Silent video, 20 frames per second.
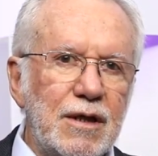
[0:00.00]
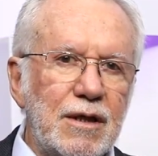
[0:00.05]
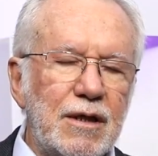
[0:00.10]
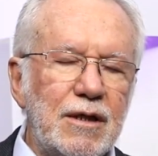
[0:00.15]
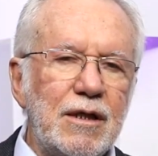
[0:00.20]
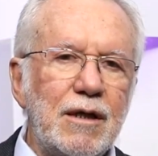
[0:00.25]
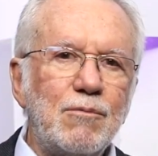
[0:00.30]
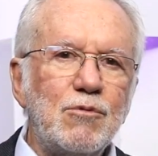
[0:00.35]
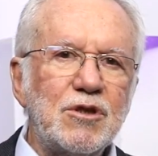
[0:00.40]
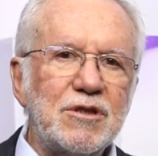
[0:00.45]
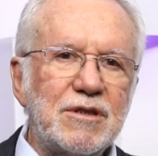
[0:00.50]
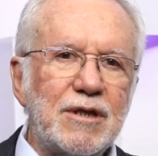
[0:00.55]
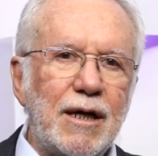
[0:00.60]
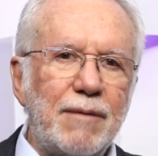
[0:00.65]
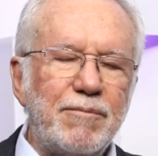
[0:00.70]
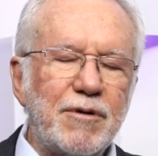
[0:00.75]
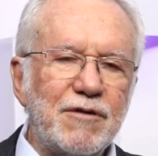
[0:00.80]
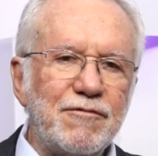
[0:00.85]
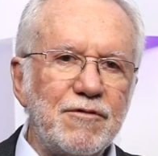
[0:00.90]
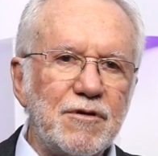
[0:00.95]
Queria
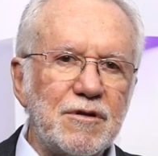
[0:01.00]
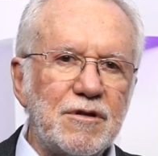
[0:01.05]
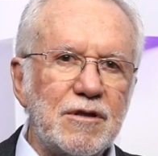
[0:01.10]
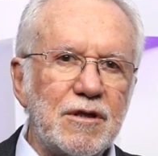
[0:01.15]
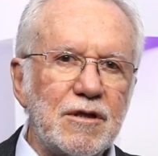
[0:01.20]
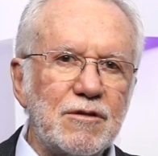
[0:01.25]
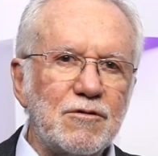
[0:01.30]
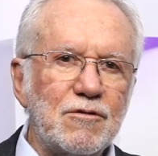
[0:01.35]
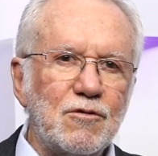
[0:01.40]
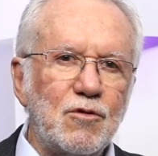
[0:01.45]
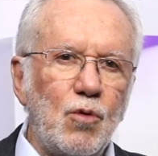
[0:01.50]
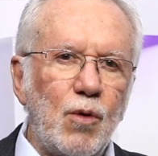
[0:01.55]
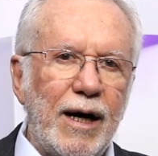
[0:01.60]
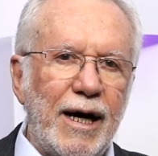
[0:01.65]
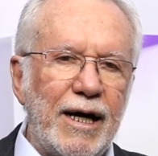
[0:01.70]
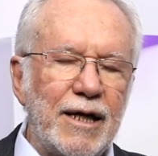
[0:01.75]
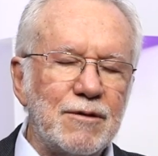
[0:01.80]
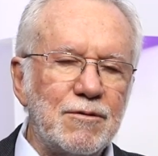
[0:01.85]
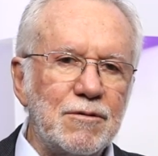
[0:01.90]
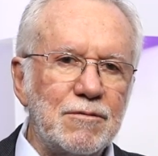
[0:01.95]
mostrar para vocês um
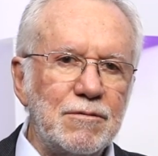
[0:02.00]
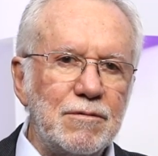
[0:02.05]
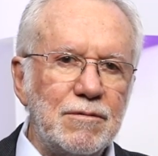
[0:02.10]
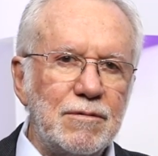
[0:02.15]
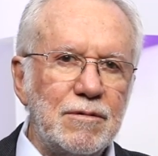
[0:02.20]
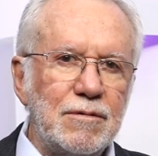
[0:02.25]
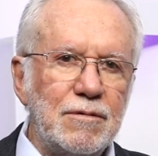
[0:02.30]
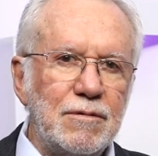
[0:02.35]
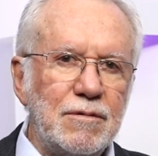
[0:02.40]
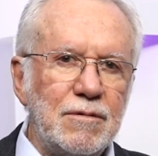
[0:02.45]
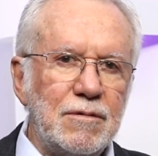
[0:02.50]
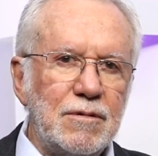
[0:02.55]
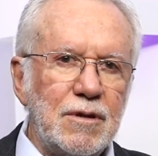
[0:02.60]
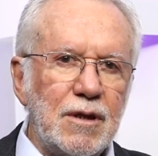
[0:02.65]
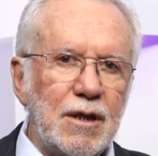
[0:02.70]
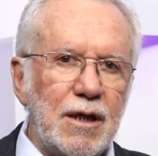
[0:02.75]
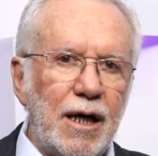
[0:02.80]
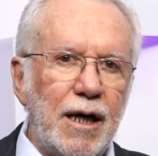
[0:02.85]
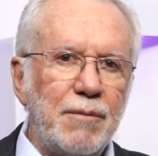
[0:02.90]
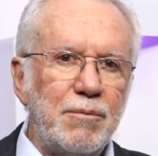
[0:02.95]
quadro
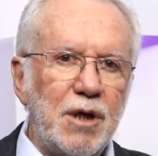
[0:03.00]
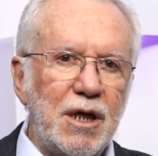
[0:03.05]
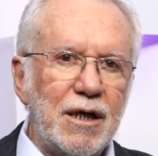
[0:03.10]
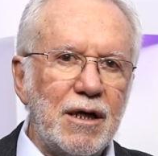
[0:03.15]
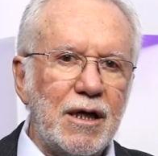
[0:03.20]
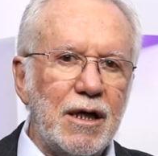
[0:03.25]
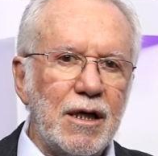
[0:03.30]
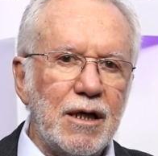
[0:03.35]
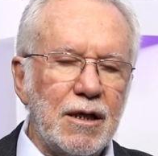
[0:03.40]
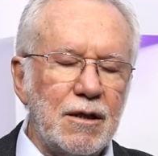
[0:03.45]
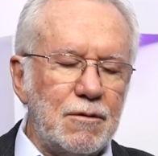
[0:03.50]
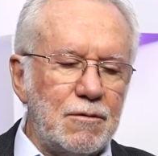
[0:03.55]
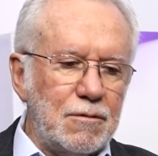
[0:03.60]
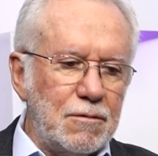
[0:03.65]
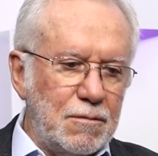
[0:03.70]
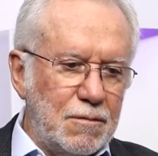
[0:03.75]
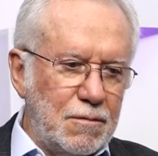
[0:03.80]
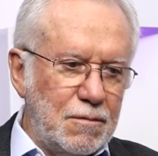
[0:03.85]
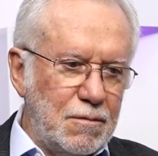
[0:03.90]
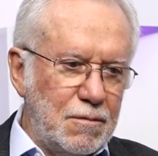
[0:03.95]

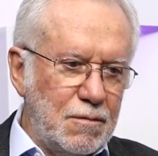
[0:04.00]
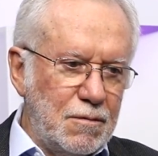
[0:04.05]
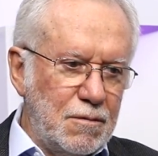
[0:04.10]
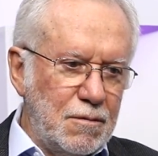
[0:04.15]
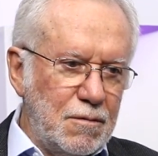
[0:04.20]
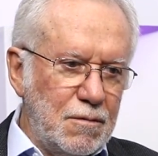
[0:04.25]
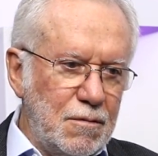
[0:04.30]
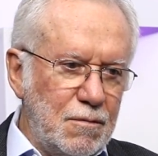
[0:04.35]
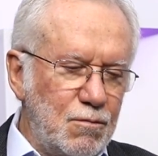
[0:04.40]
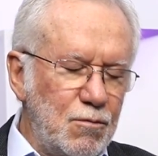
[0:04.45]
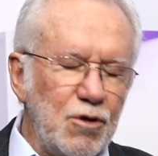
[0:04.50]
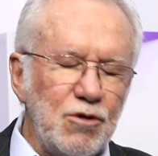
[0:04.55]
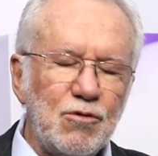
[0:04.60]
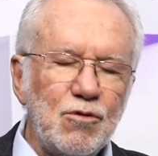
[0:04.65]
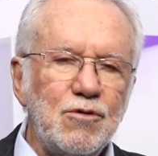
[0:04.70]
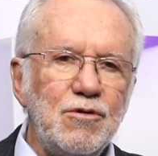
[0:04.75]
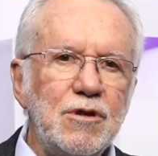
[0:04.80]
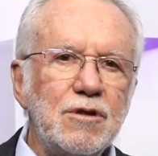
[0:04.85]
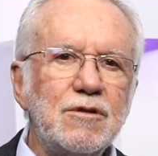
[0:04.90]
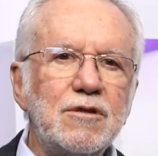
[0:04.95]
americano
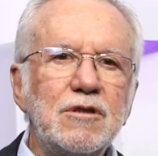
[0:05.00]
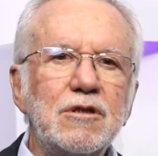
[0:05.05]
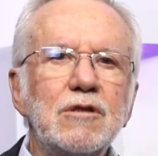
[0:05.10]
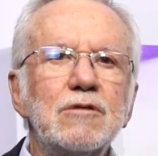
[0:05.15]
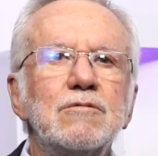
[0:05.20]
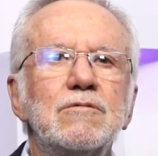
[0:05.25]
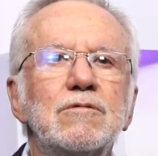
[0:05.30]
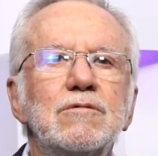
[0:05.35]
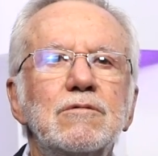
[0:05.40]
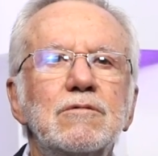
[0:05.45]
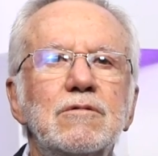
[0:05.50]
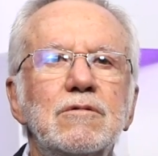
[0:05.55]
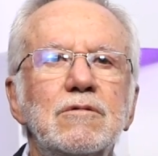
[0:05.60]
muito conhecido.